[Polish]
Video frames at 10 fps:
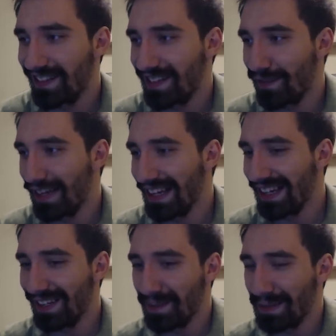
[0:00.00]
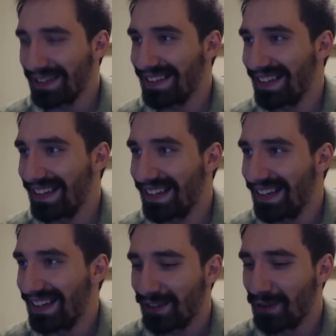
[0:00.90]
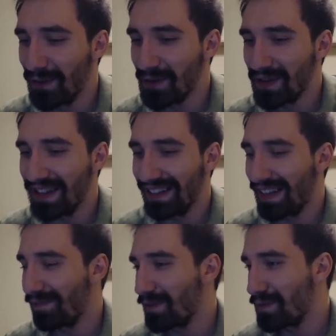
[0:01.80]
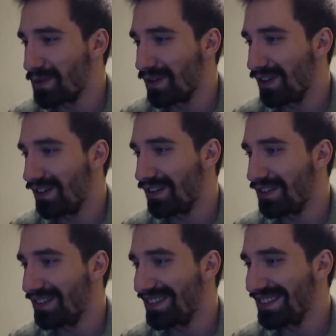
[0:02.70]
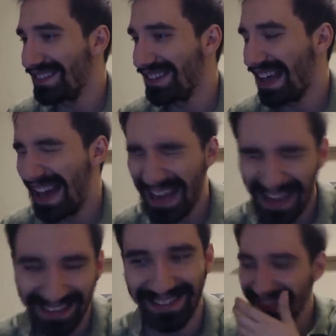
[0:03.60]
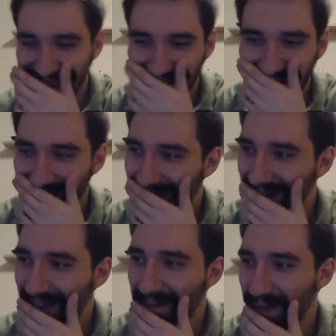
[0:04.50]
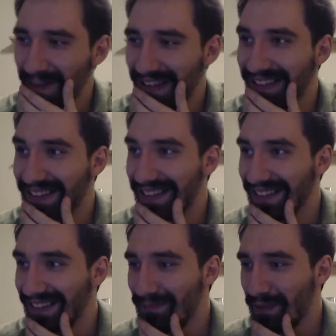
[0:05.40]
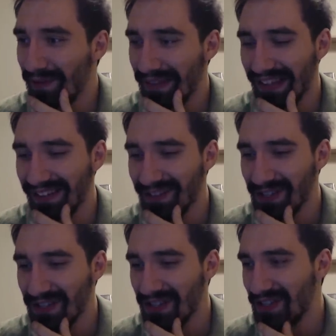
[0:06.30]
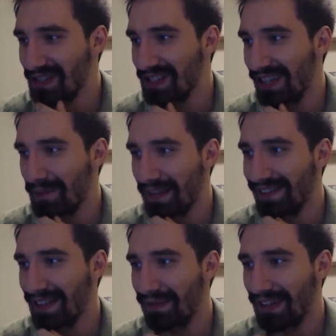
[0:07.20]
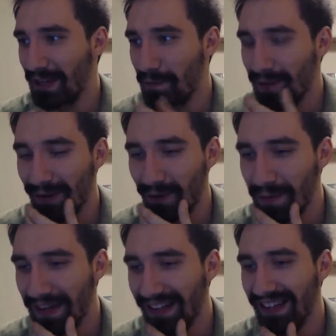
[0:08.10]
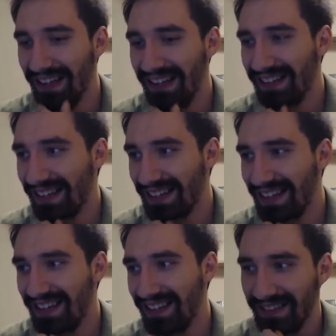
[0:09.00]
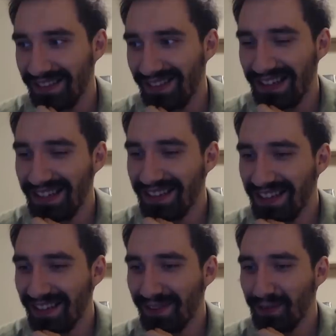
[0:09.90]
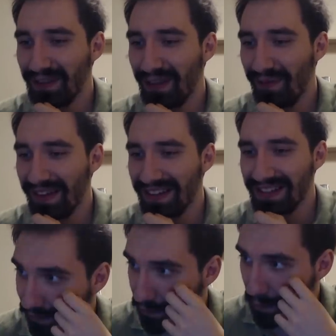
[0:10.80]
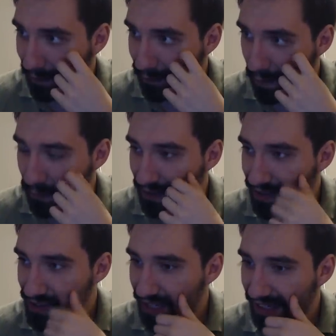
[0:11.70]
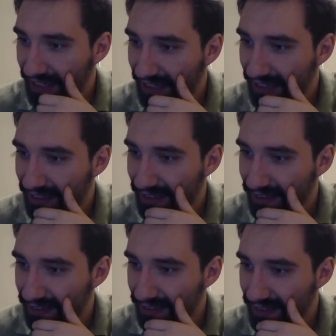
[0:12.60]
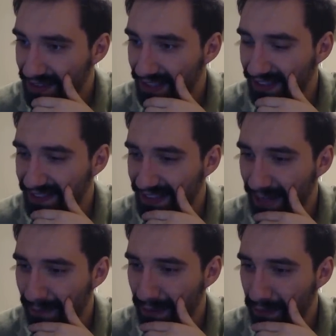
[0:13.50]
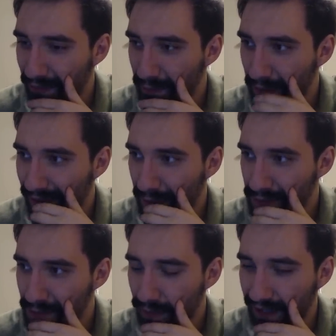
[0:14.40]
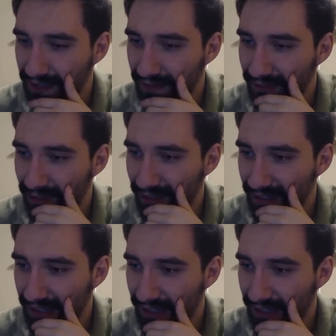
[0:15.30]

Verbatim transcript: ta walka od Bastera, kurde, tam to było... Ach. No nie, co ja mam powiedzieć? Ja się powiem tak, no cieszę się, że Adbuster wygrał, bo go lubię i tak dalej. No ale teraz tutaj wiesz, wypadła mu ta szczęka, jeżeli sama mu wypadło przypadkiem, no to okej, okay,